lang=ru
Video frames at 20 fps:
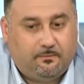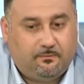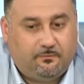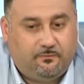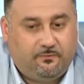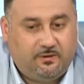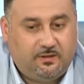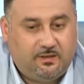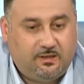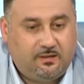
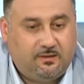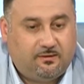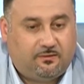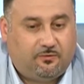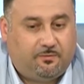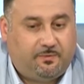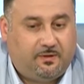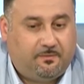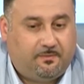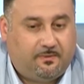Введение
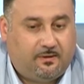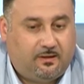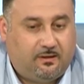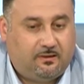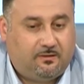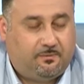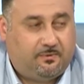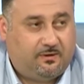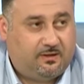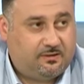этого
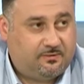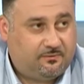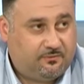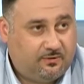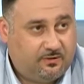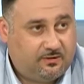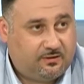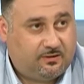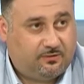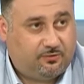препарата
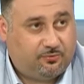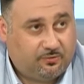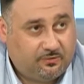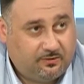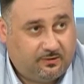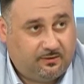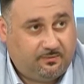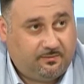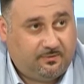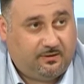производится
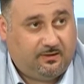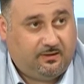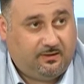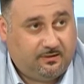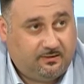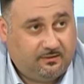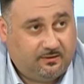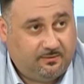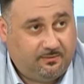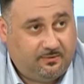тонкими
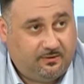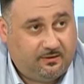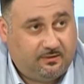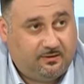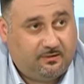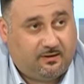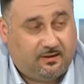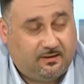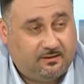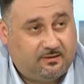иглами,
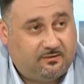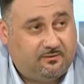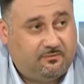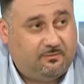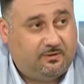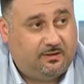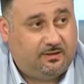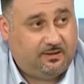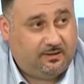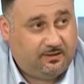
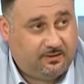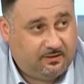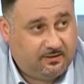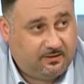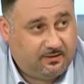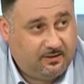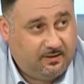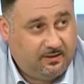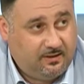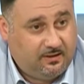
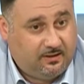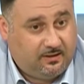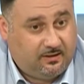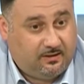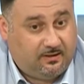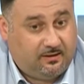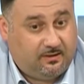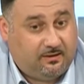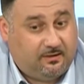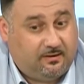атравматично,
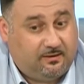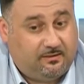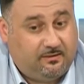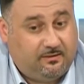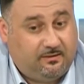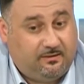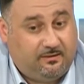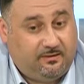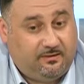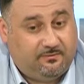э,
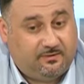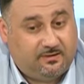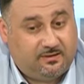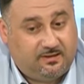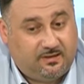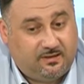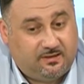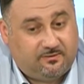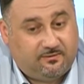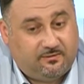и
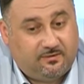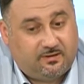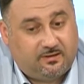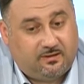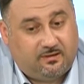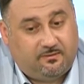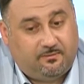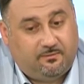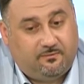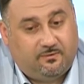
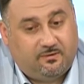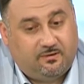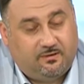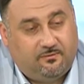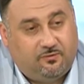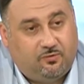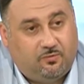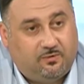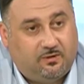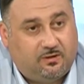воздействуется в
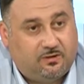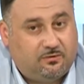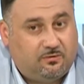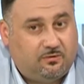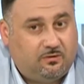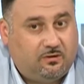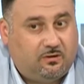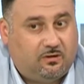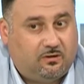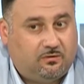основном на
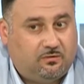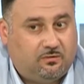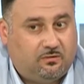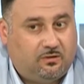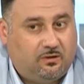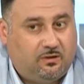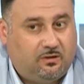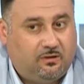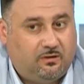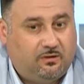зоны,
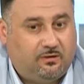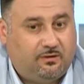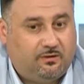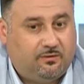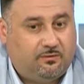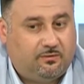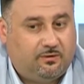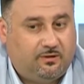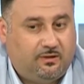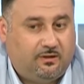которые
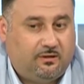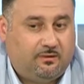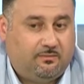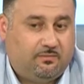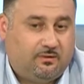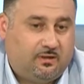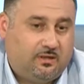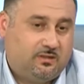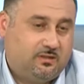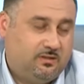хирургия
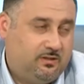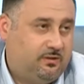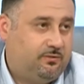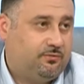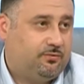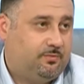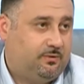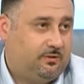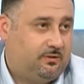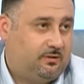брать не
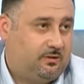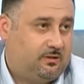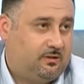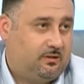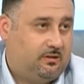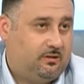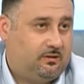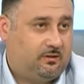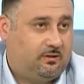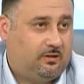любит, так
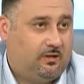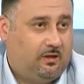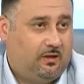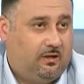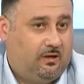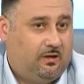как это